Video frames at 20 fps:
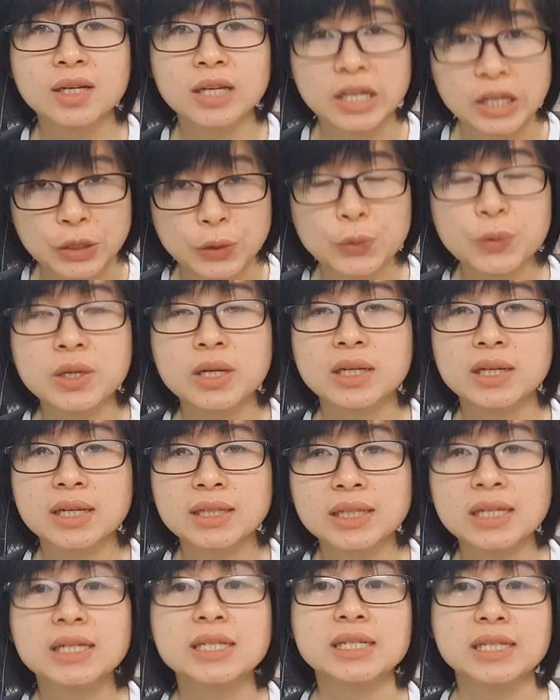hiểu được
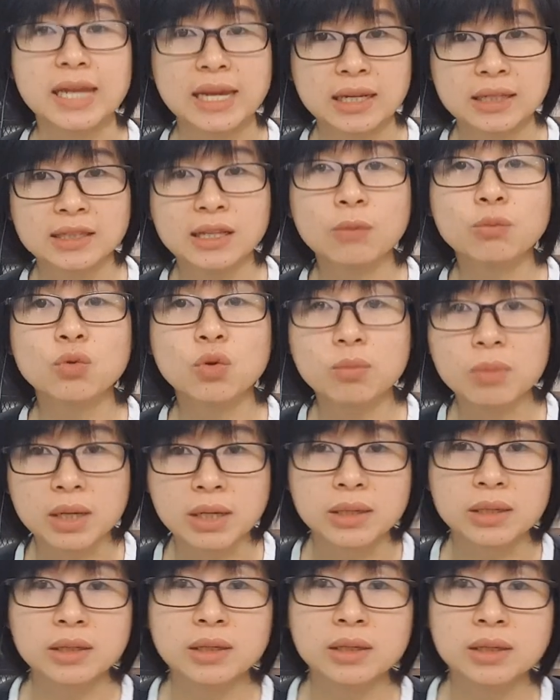cái tình trạng tóc của mình
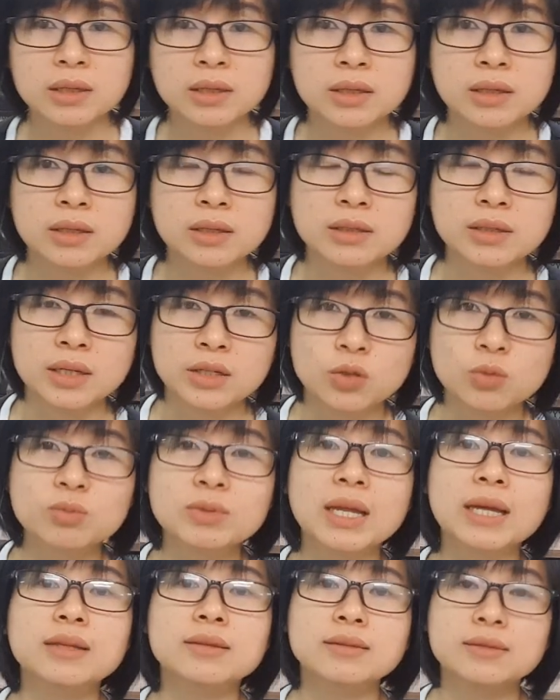để chúng
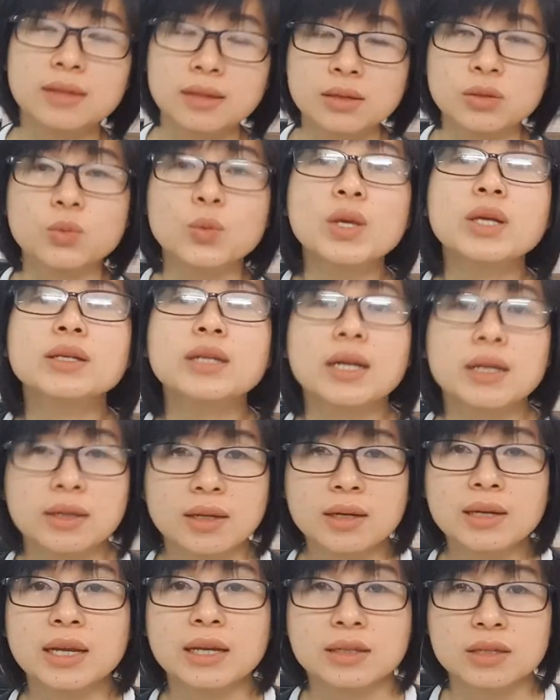ta tự quyết định
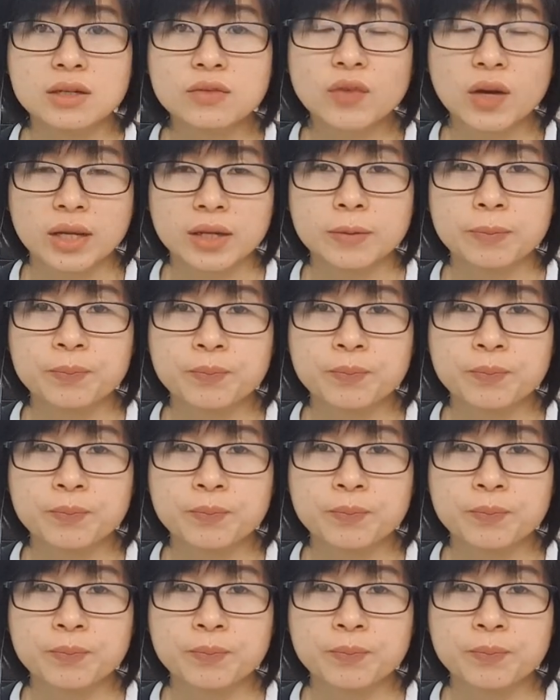là như vậy.